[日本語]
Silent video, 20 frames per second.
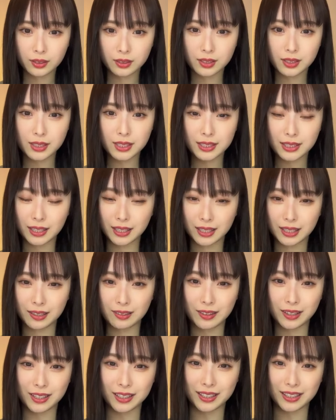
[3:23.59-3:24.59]
靴下
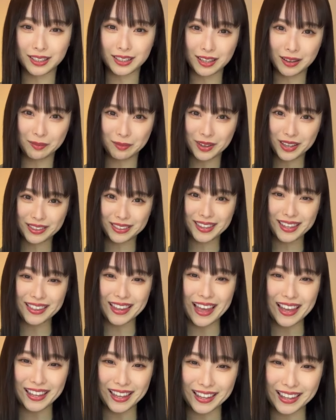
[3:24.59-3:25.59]
かわいいいや見えて
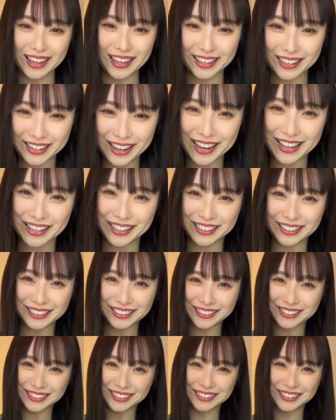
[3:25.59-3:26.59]
ないやないかい